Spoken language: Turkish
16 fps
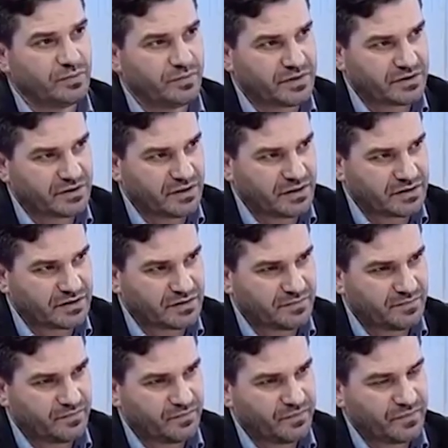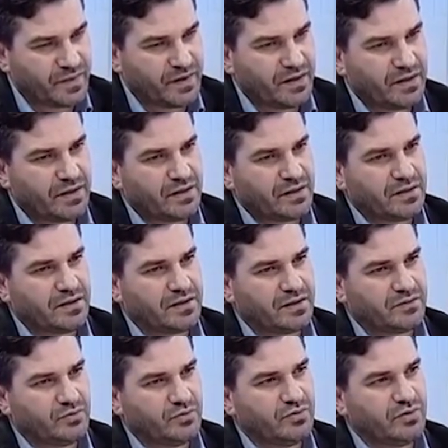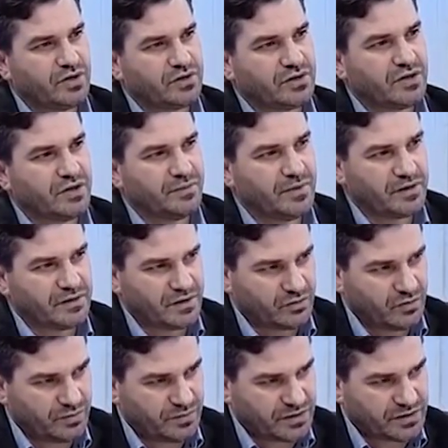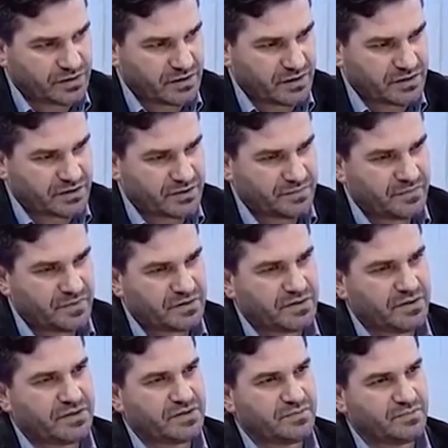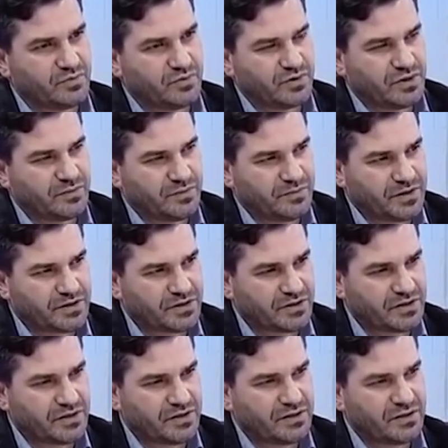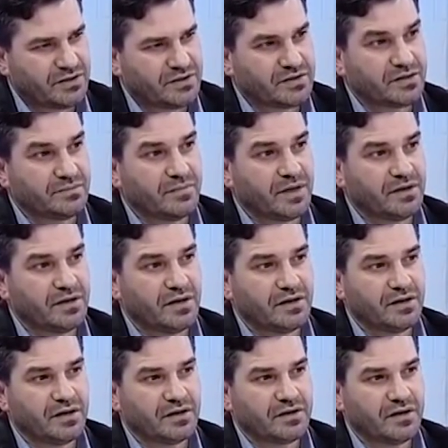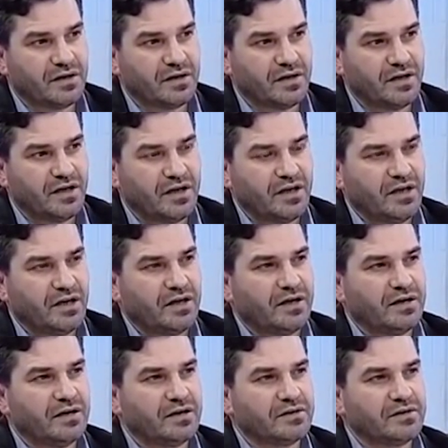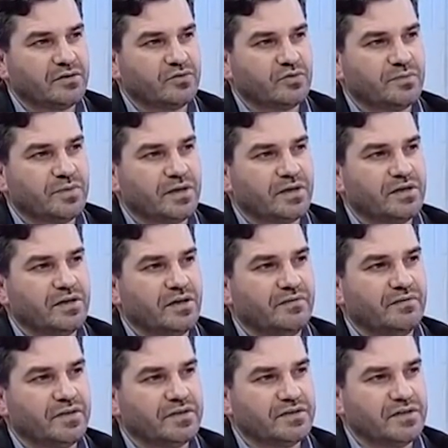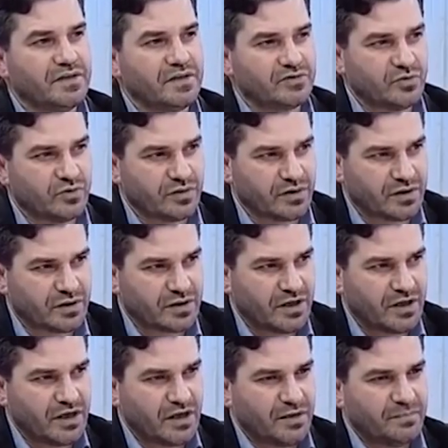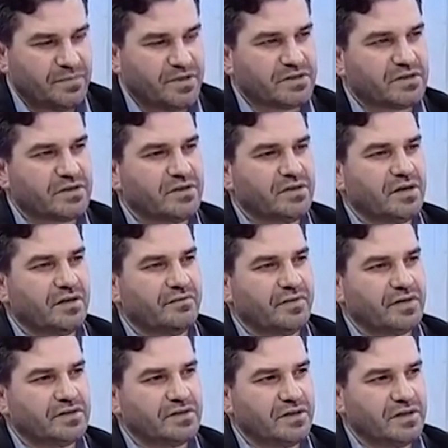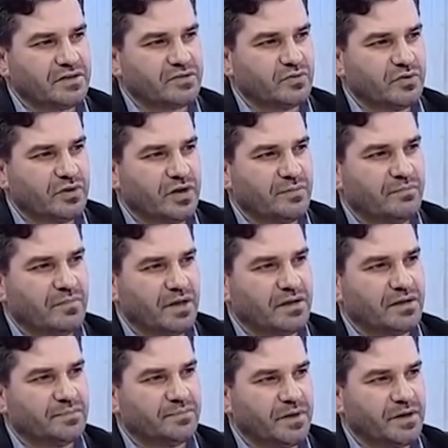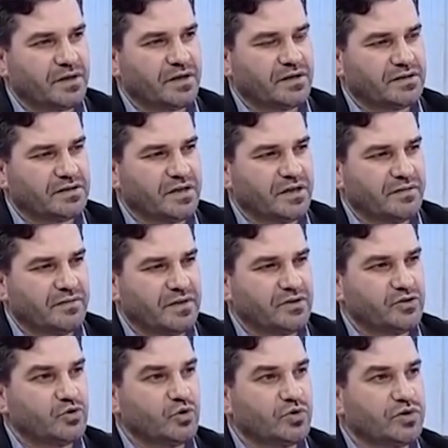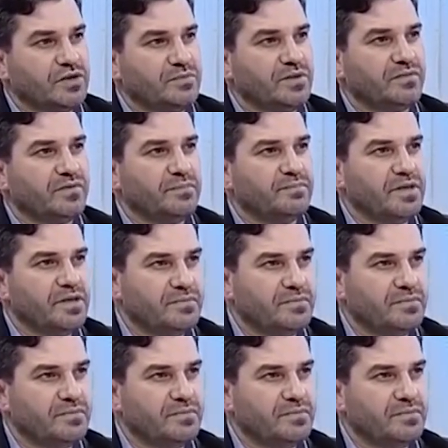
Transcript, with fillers: olması lazım. E, dünyadan haberdar olması lazım. Siz programın başında dediniz ki malı Allah Teala ayakta durma, kıyam vesilesi olarak evet. biz kıyam vesilesi olan malı, parayı, serveti çok iyi bir defa